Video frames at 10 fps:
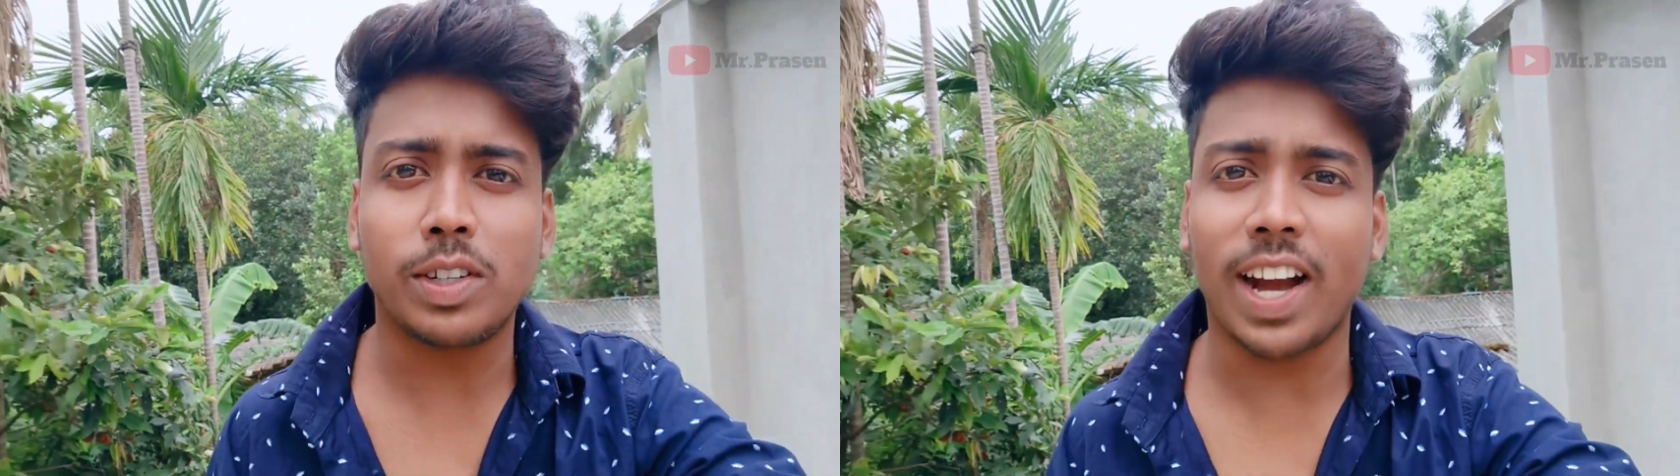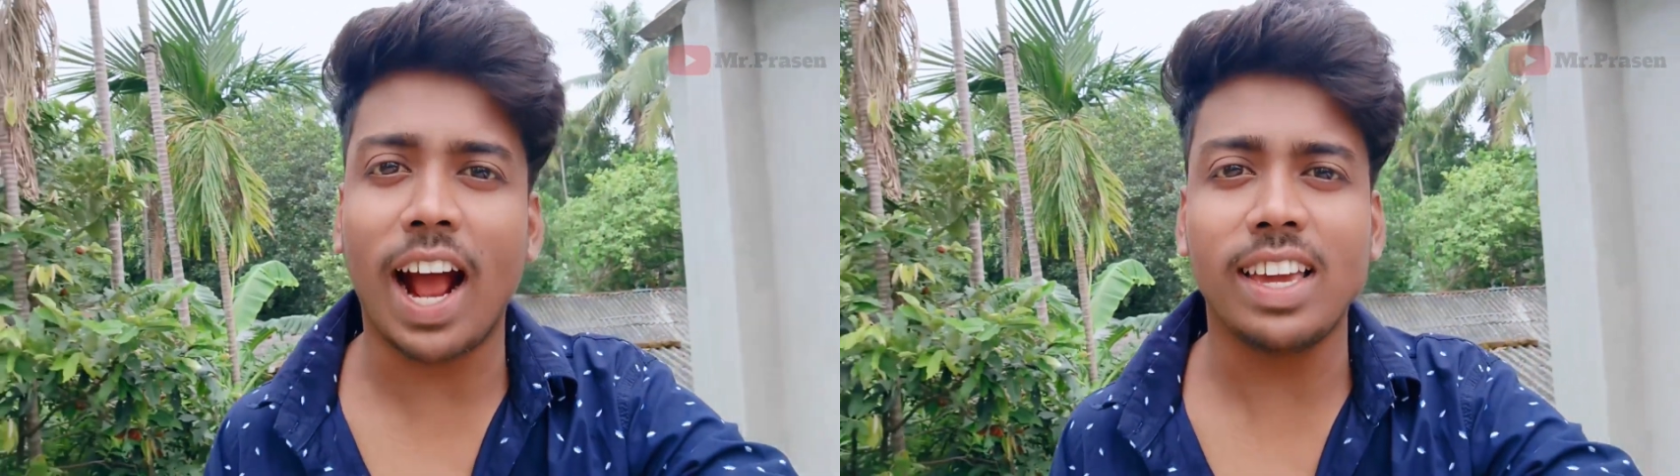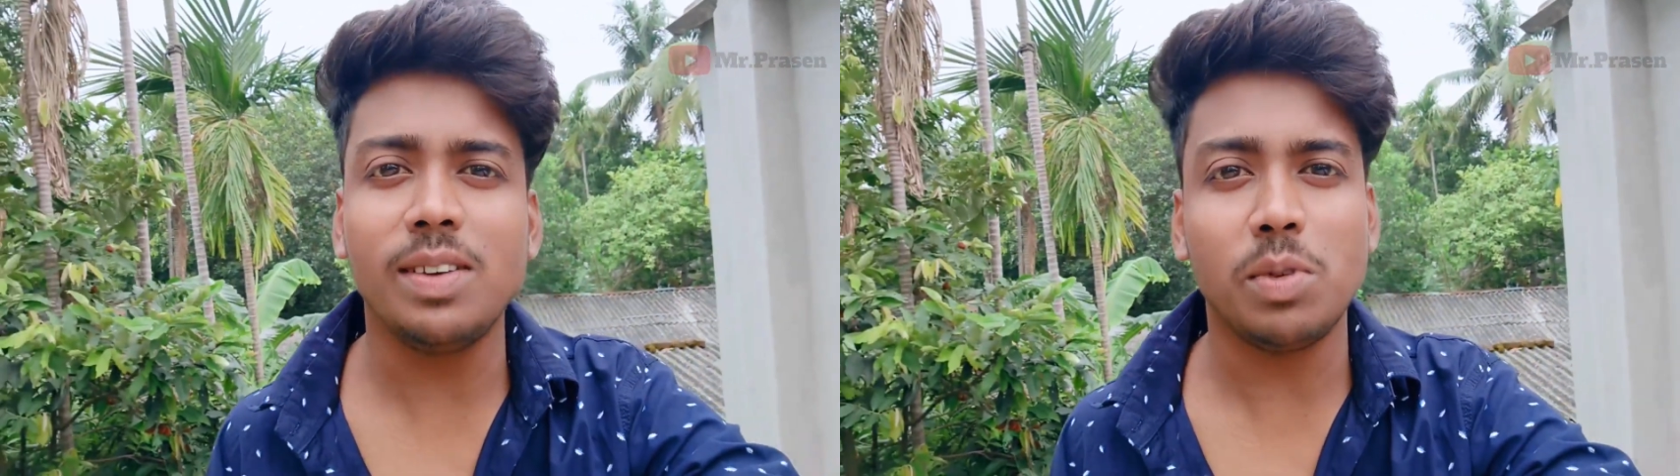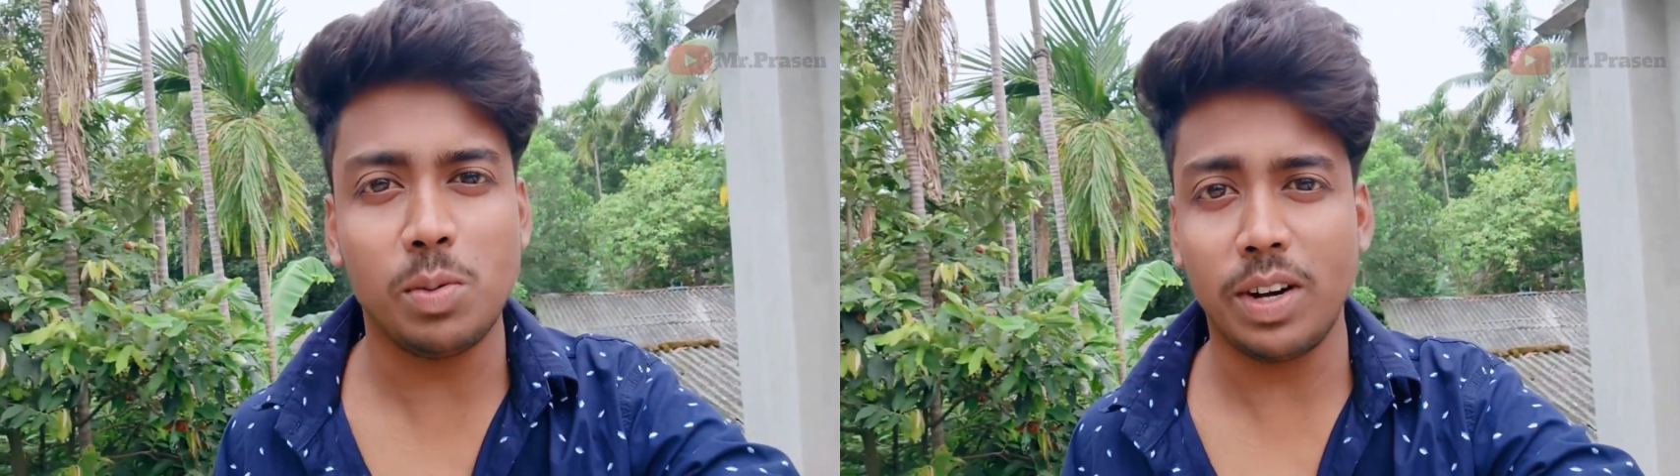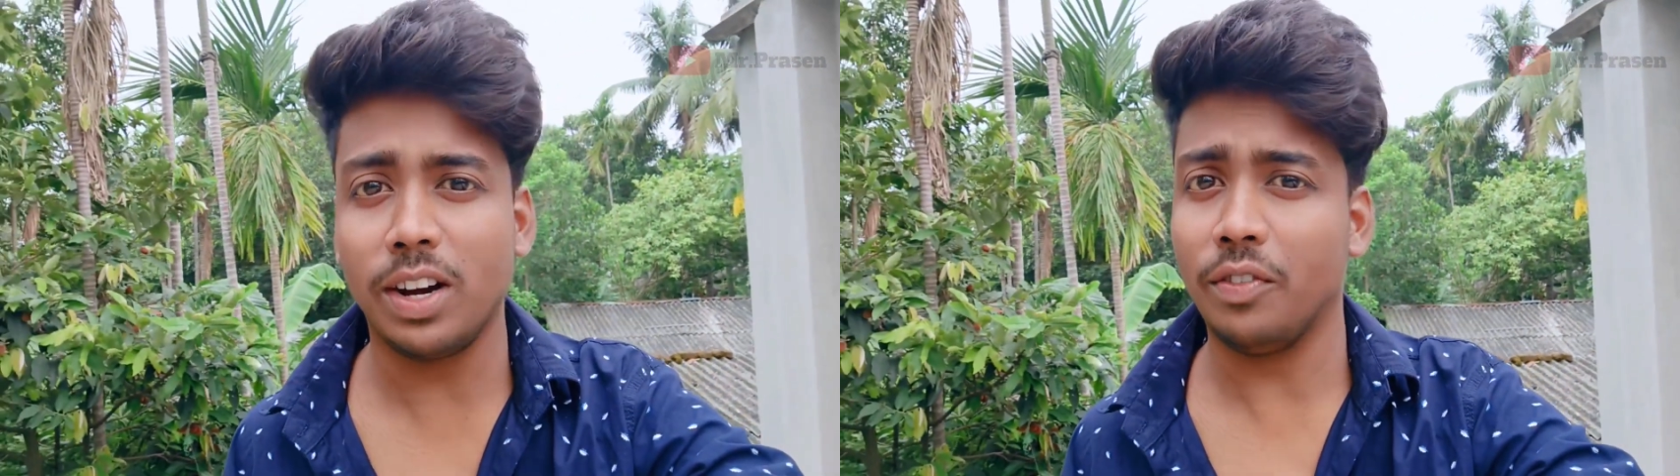টাকি
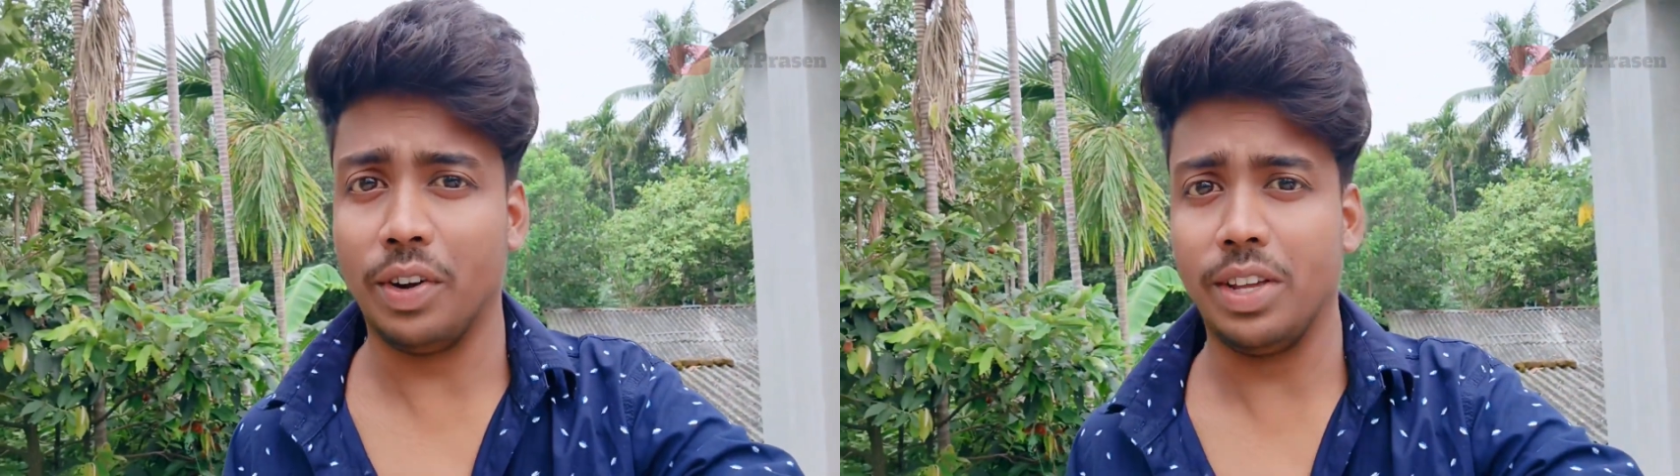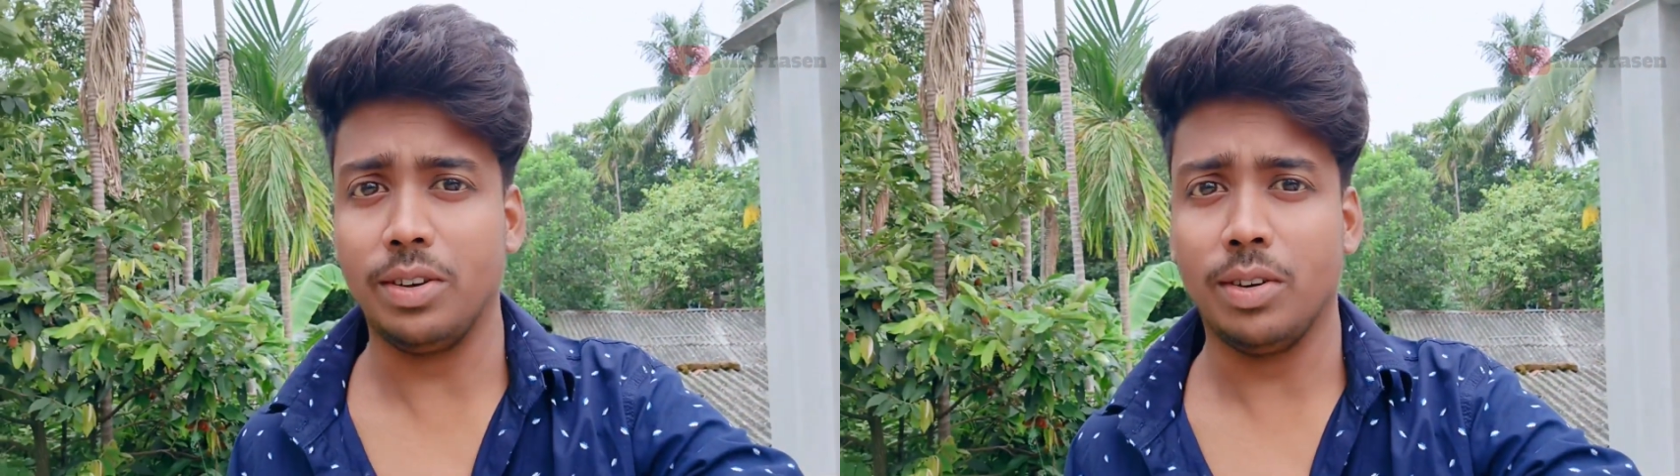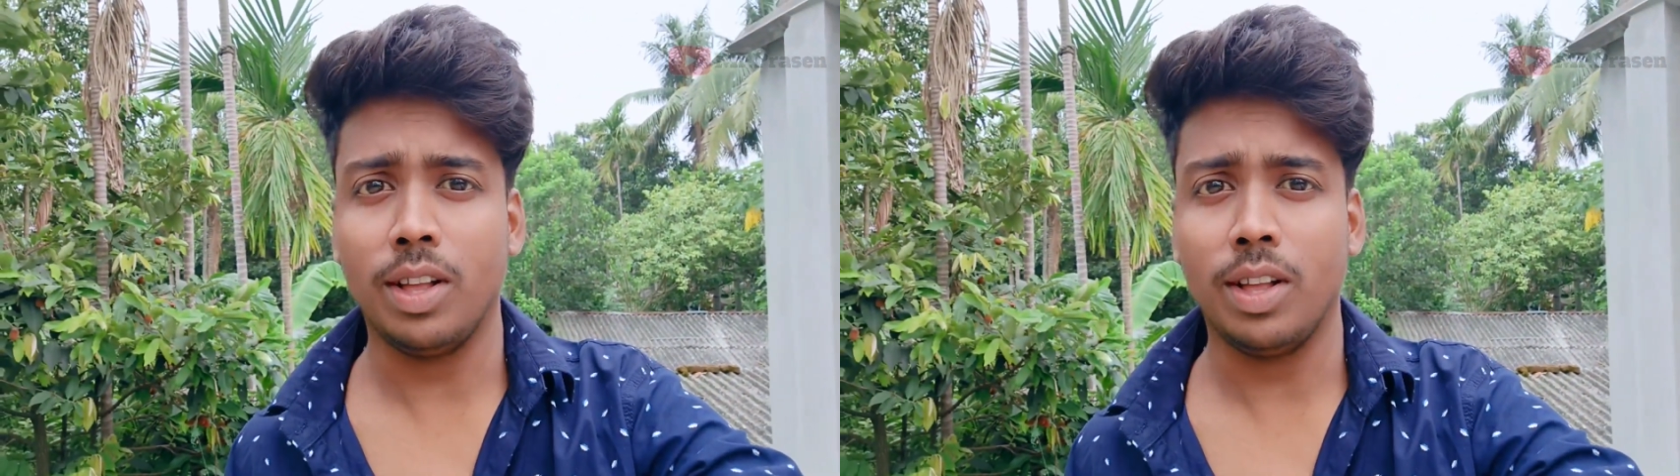ভ্রমণের ভিডিও